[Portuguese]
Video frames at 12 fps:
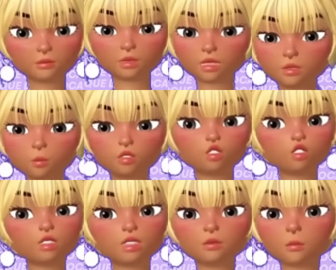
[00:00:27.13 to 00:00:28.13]
pro
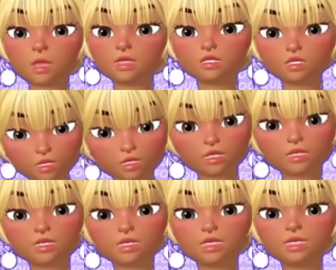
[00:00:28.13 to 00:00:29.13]
ruivo, o
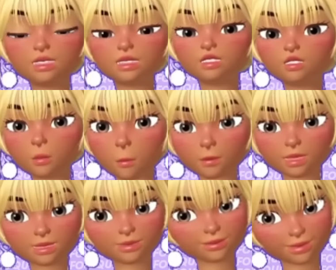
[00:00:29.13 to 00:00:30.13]
ídolo
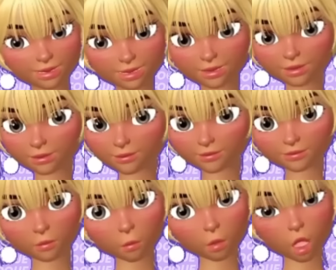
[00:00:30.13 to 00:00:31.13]
teve essa ideia,
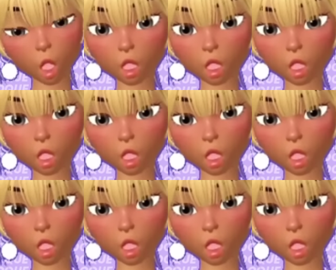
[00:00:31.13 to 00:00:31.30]
né?